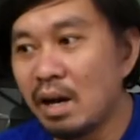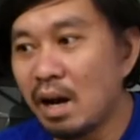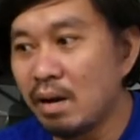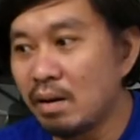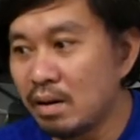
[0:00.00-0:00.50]
nag
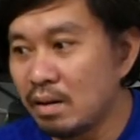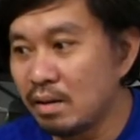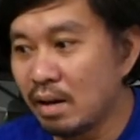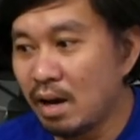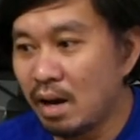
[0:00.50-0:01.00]

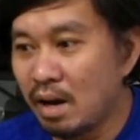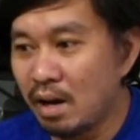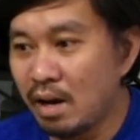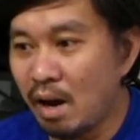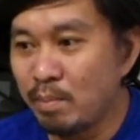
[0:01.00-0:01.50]

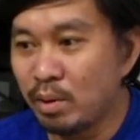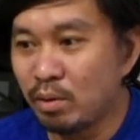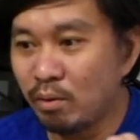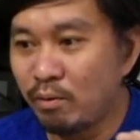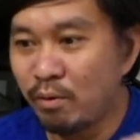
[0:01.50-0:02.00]
nagaabot
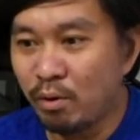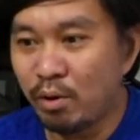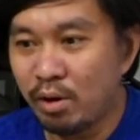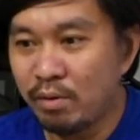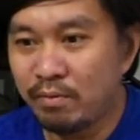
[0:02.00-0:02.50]
og
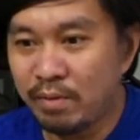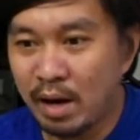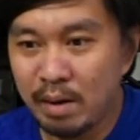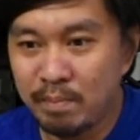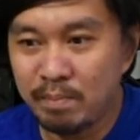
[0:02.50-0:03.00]
4,
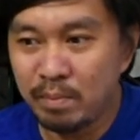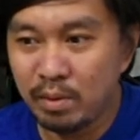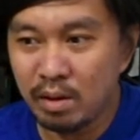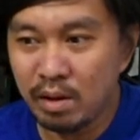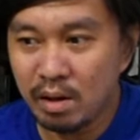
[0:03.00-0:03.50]

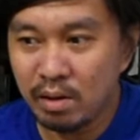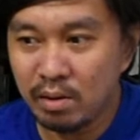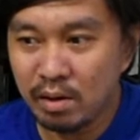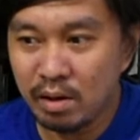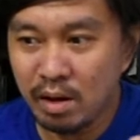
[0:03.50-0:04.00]

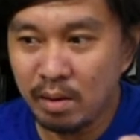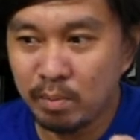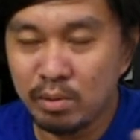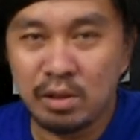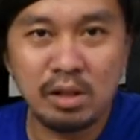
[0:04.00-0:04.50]
5 up
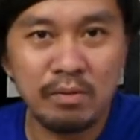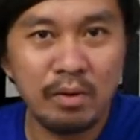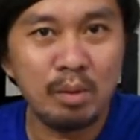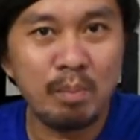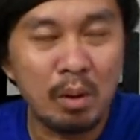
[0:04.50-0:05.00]
to 6
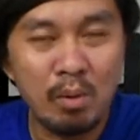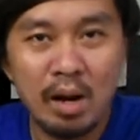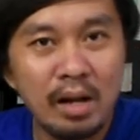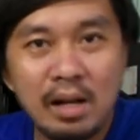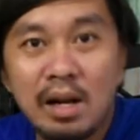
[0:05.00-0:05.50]
feet pero
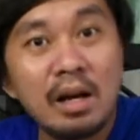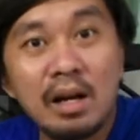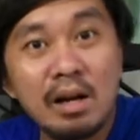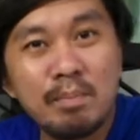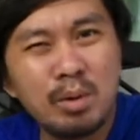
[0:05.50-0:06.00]
wala na nila
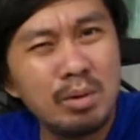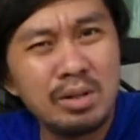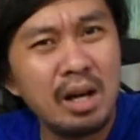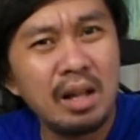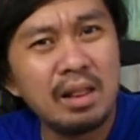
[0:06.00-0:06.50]

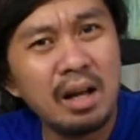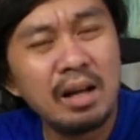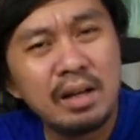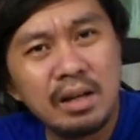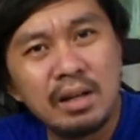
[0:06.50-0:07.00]
ginaproduce yata.
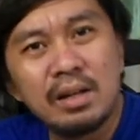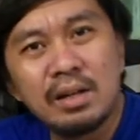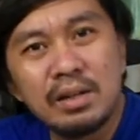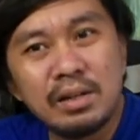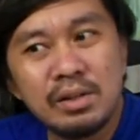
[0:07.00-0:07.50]

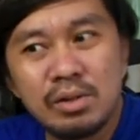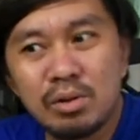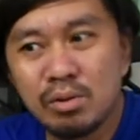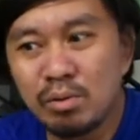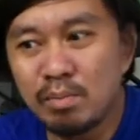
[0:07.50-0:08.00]

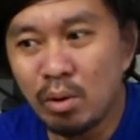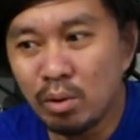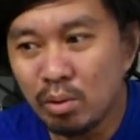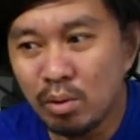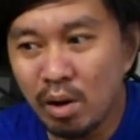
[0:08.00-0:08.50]
So,
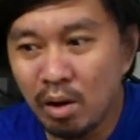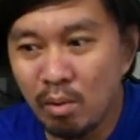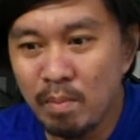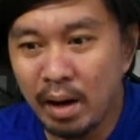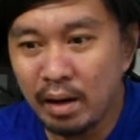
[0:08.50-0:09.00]
mautong ang
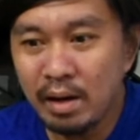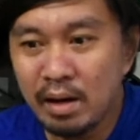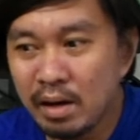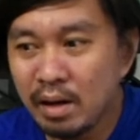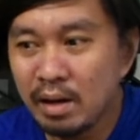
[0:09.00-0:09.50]
uban
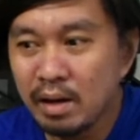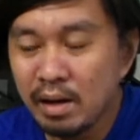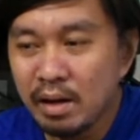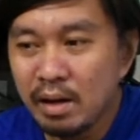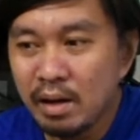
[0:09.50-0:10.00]

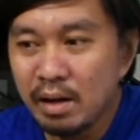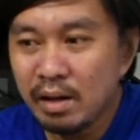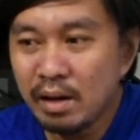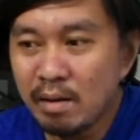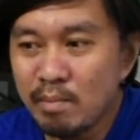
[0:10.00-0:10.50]

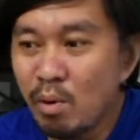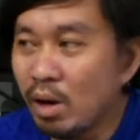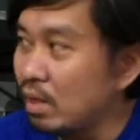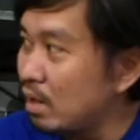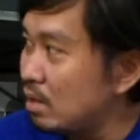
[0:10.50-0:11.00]

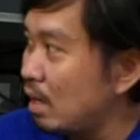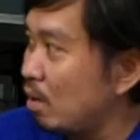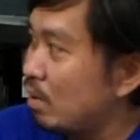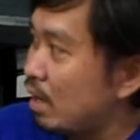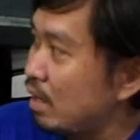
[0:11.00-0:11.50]
nagabuhat na sila
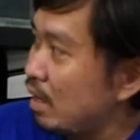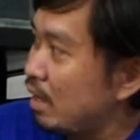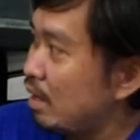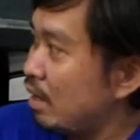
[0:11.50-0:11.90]
og kaning